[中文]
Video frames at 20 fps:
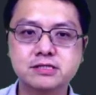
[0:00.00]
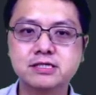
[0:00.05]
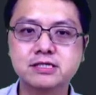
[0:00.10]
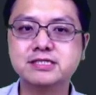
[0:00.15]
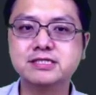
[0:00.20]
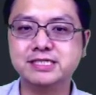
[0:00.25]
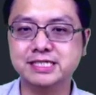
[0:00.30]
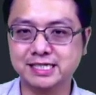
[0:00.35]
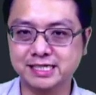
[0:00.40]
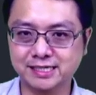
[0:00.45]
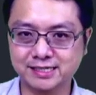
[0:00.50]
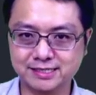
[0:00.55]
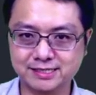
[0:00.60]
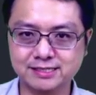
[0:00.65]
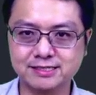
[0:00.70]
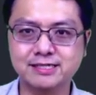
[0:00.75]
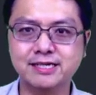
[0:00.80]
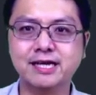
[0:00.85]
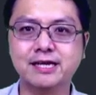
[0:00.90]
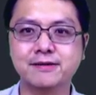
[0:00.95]
这几个
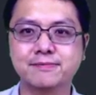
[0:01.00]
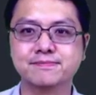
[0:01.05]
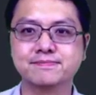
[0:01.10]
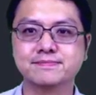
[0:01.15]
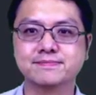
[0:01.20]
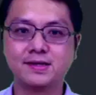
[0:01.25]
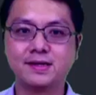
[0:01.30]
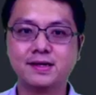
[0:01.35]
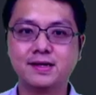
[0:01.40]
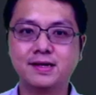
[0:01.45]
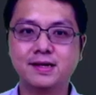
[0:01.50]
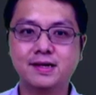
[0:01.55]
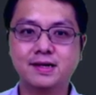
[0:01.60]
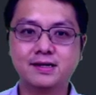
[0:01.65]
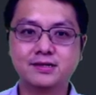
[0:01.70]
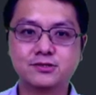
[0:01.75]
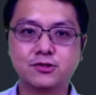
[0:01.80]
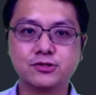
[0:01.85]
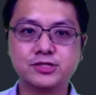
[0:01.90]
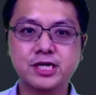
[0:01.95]
指令。
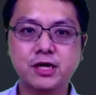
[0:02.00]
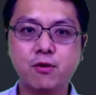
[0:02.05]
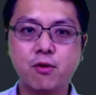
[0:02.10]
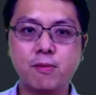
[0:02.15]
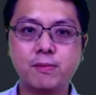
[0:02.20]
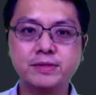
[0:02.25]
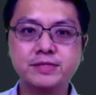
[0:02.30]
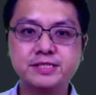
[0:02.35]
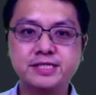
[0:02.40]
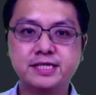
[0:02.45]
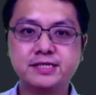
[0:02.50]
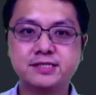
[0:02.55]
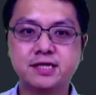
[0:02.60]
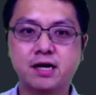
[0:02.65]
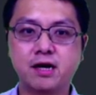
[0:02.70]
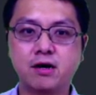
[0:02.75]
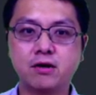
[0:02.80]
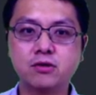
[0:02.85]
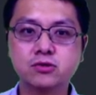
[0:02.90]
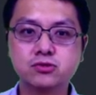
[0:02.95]
首先，我们介
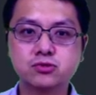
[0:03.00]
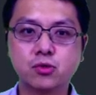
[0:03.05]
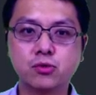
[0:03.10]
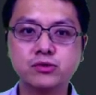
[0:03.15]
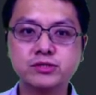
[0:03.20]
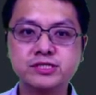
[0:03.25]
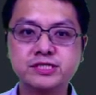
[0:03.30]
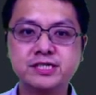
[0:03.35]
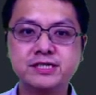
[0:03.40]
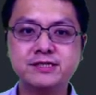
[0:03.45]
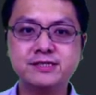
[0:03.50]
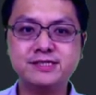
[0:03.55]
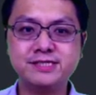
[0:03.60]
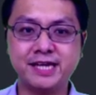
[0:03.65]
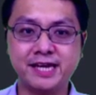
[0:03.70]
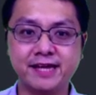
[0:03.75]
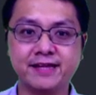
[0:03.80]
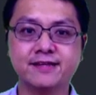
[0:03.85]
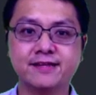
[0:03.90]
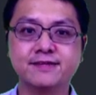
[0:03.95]
绍中心
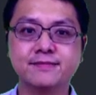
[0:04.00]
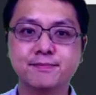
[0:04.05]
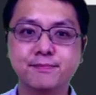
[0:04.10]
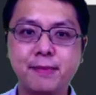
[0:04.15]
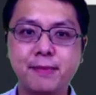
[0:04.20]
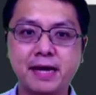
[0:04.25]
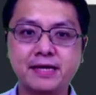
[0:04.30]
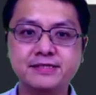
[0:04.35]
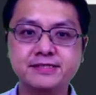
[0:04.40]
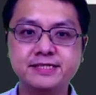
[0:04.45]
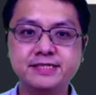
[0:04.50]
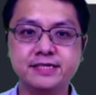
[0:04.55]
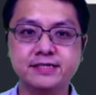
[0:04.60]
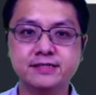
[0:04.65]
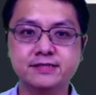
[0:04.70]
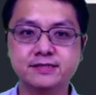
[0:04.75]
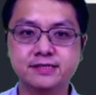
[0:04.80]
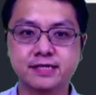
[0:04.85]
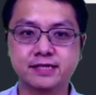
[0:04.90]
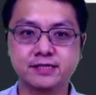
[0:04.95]
点半
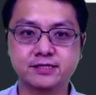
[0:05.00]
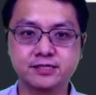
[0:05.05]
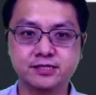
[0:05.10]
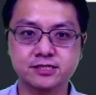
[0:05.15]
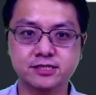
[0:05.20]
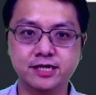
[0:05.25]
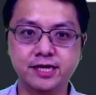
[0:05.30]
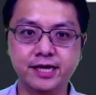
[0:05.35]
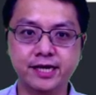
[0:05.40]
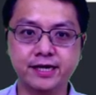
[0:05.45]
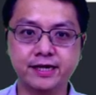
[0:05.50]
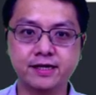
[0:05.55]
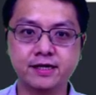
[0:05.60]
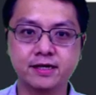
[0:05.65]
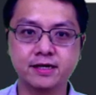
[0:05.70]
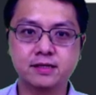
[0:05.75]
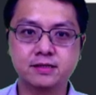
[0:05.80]
径这个指令。